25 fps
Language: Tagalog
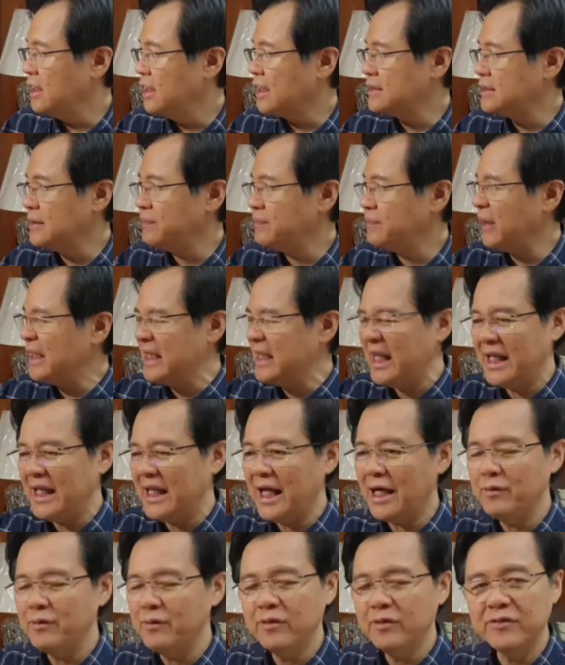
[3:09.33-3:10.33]
Kasi pag
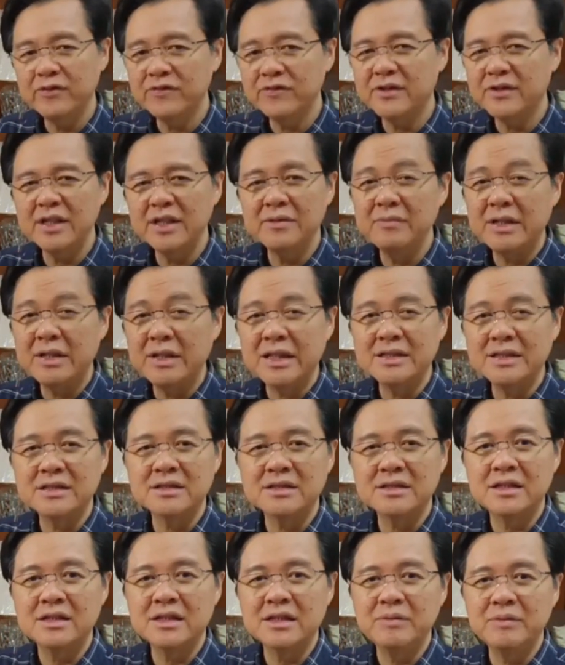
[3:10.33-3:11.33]
hinayaan mo 15
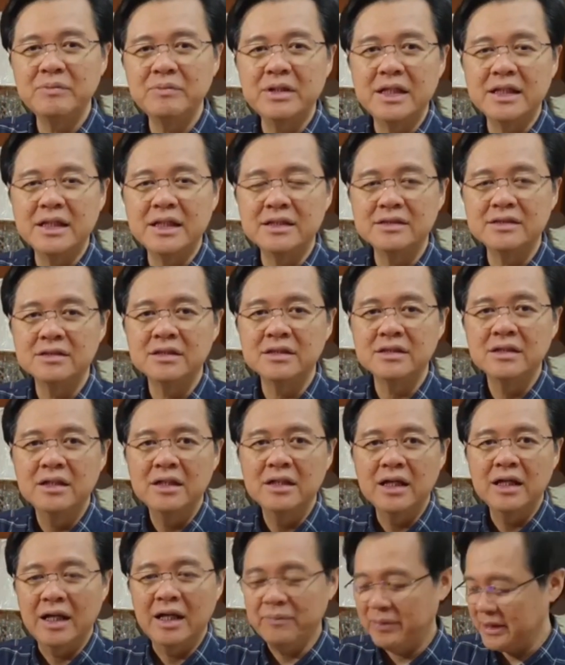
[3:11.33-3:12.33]
minutes, 30 minutes,
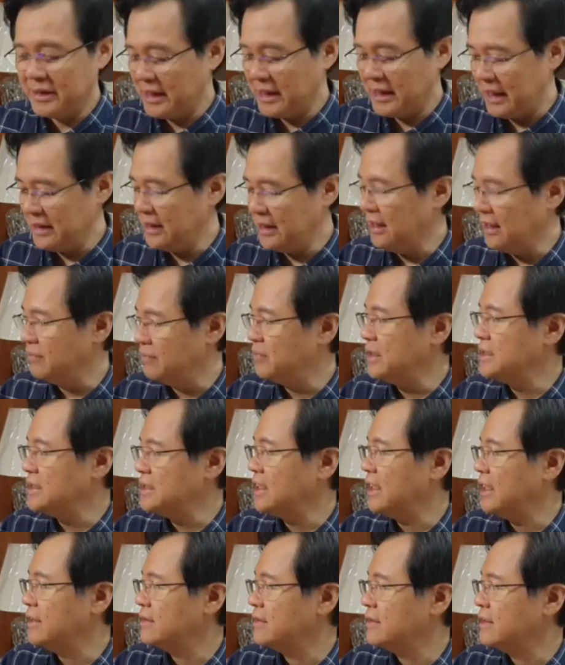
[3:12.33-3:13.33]
ay eh, patay na yung
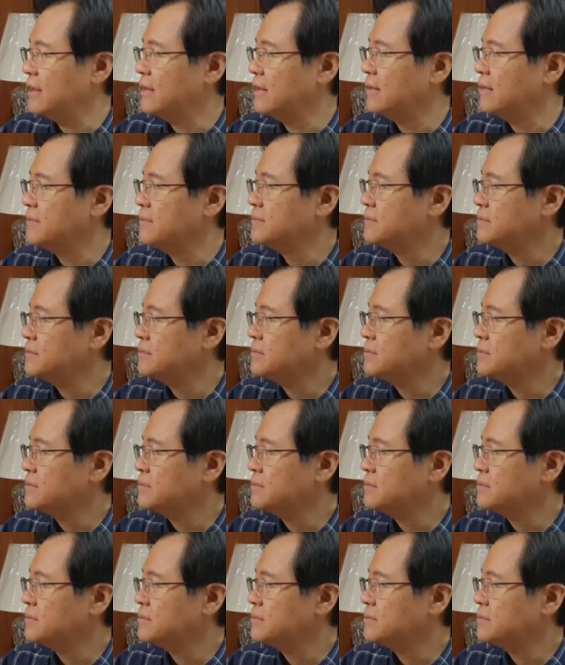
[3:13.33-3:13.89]
pasyente